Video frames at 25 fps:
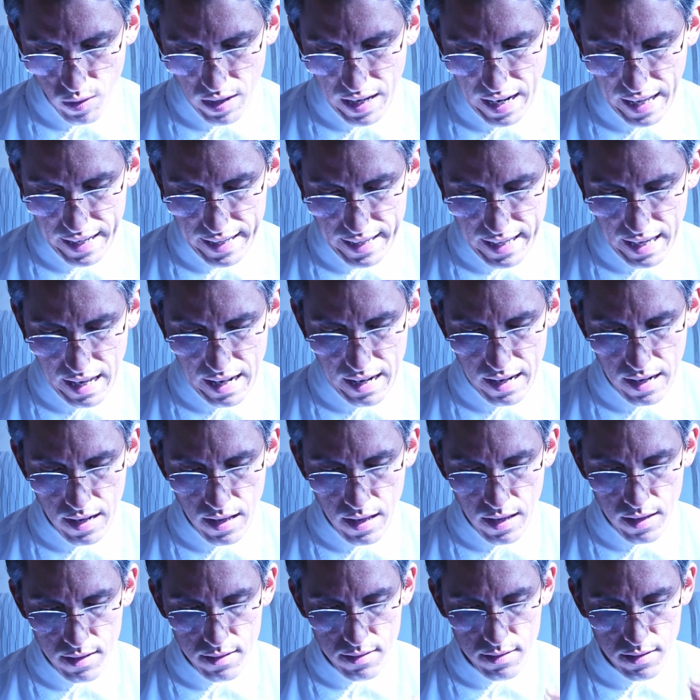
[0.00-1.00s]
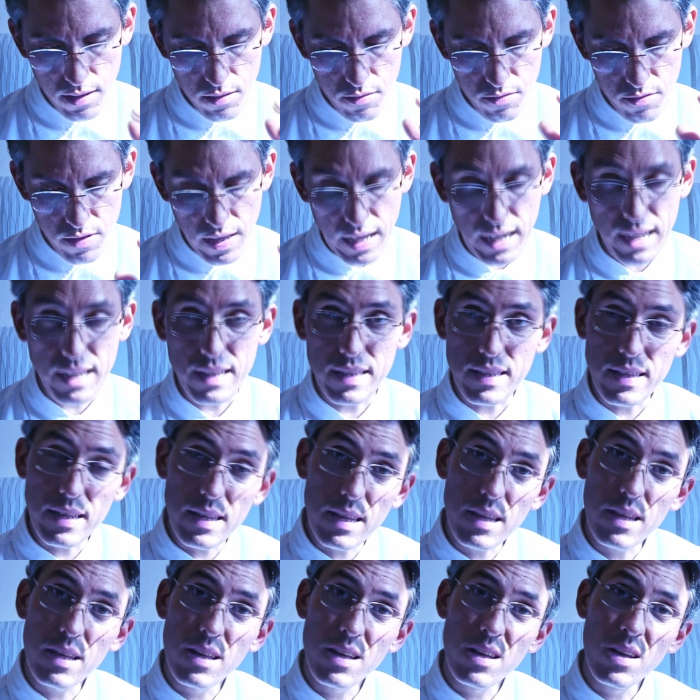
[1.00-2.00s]
à laquelle ces
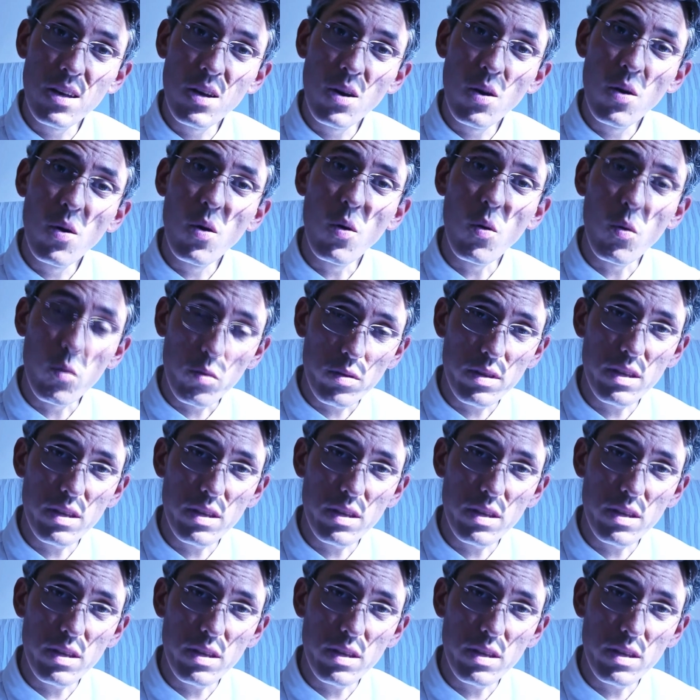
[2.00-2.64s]
vérités ont